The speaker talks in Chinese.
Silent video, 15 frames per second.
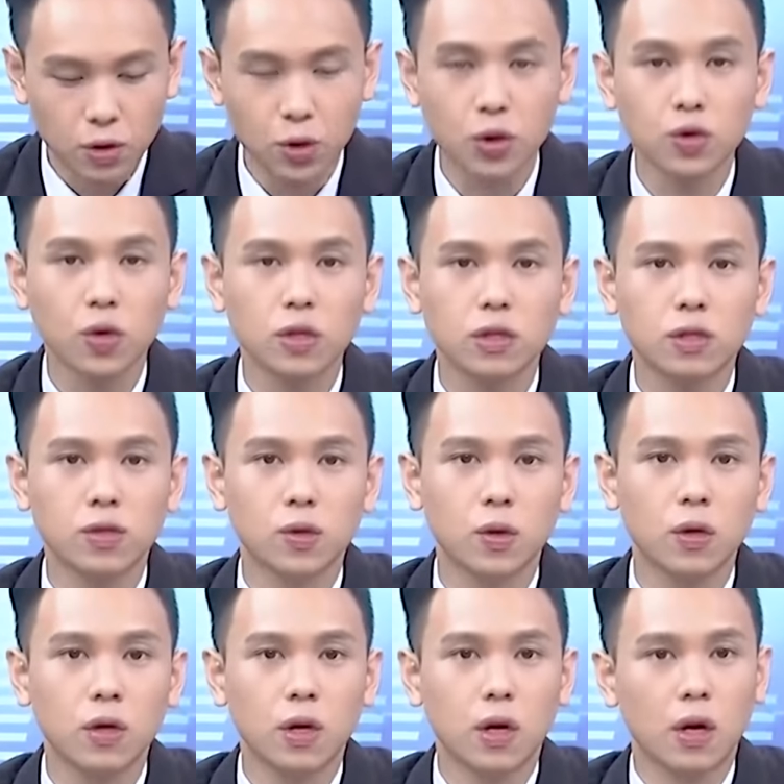就算是
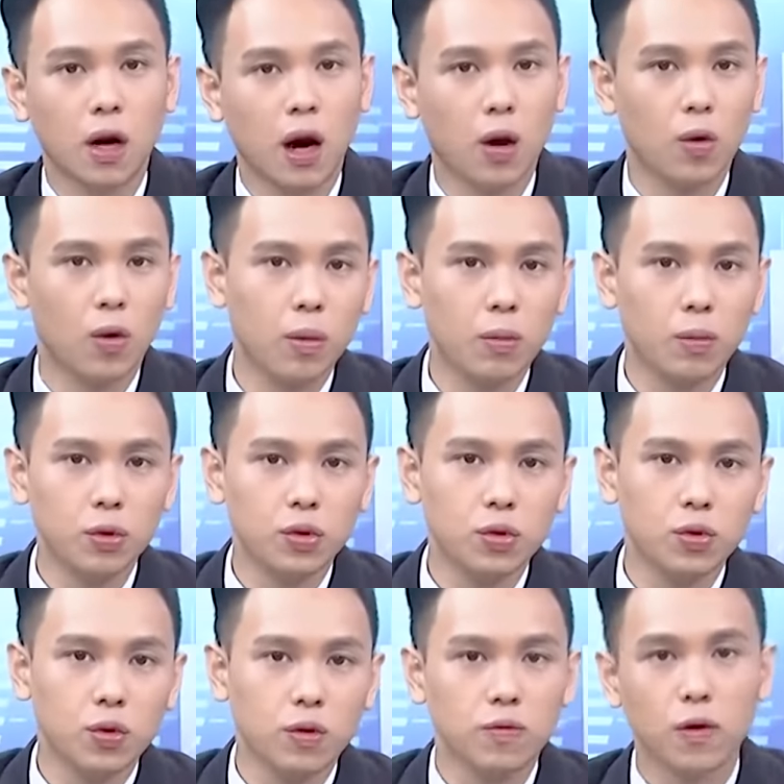说好，我们不去
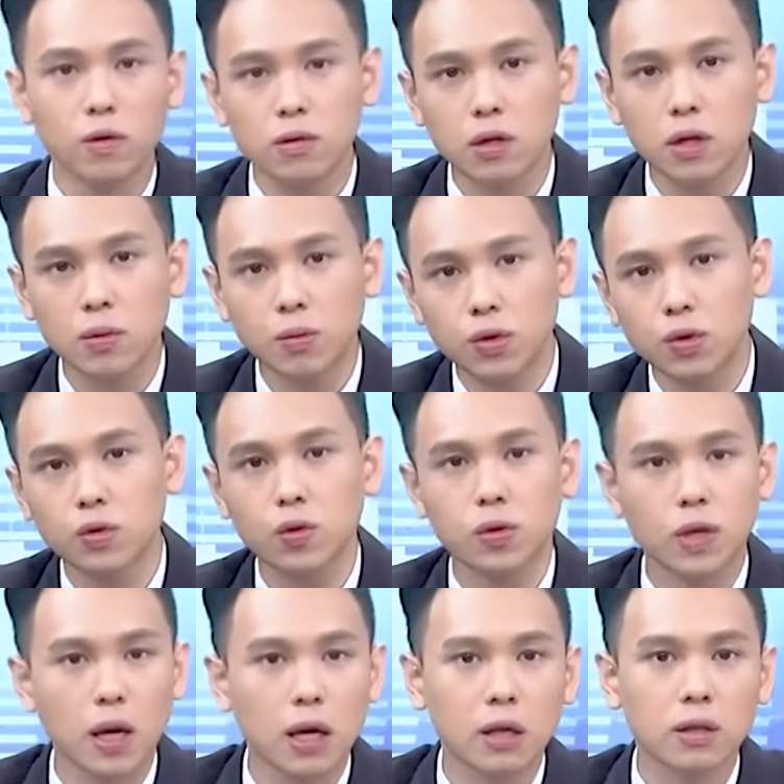做风电，不去做
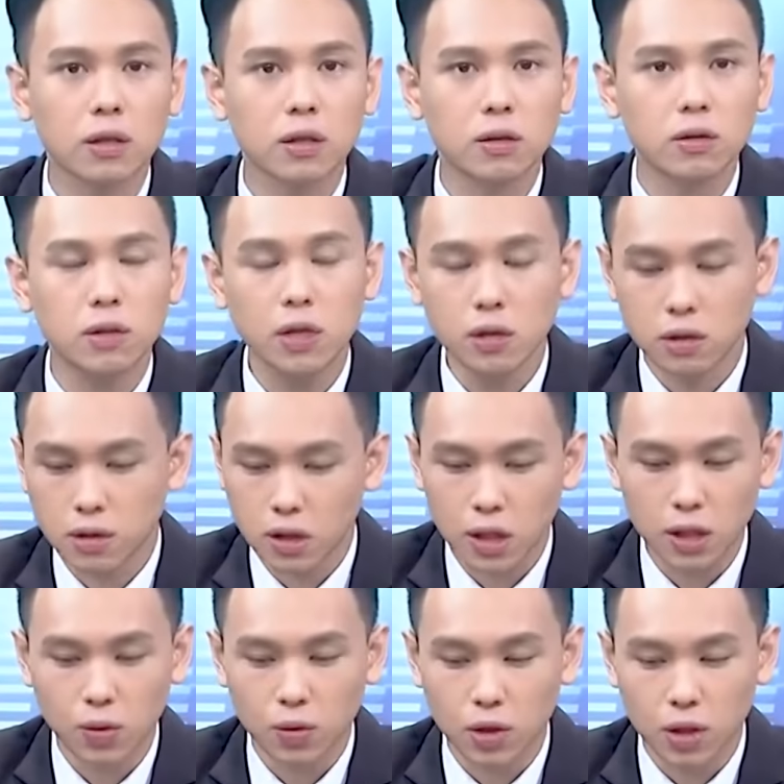太阳能，电子
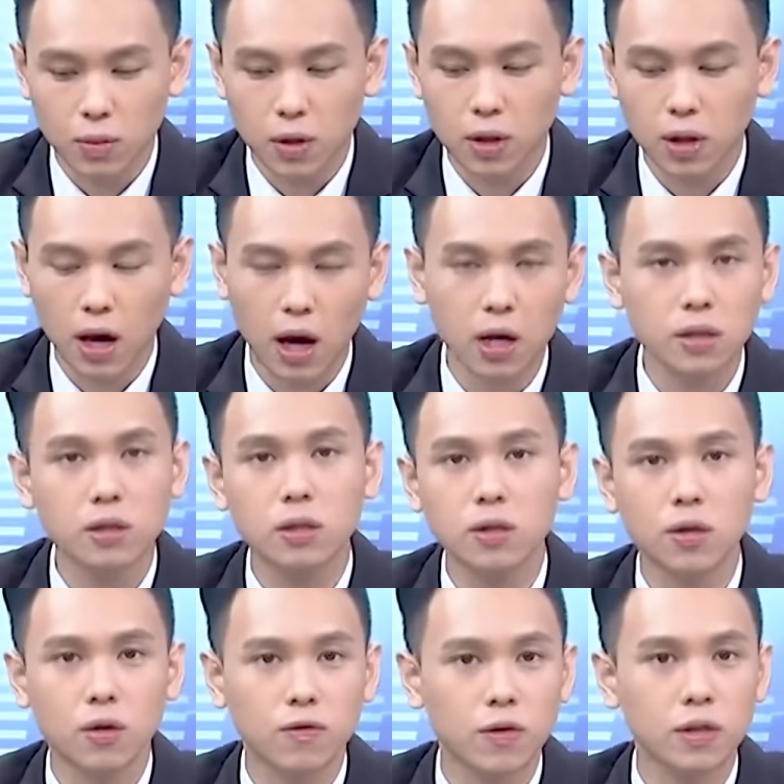类股里面还是
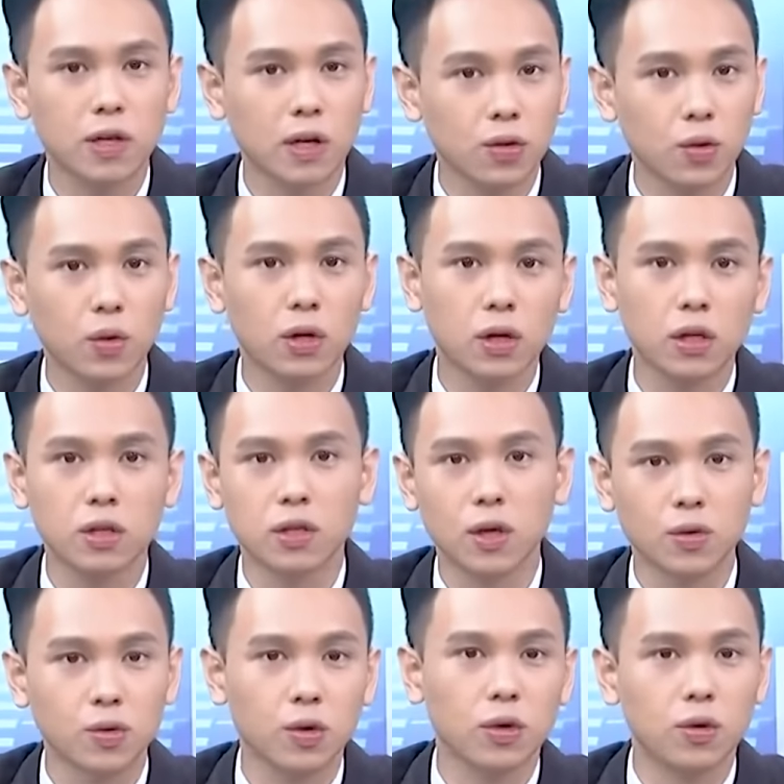有非常多可以
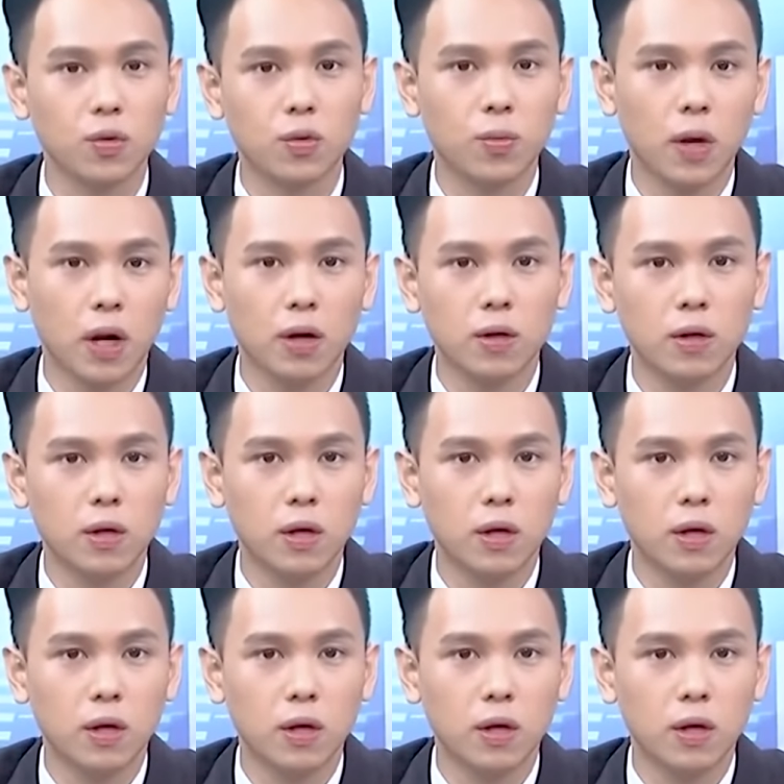操作的股票。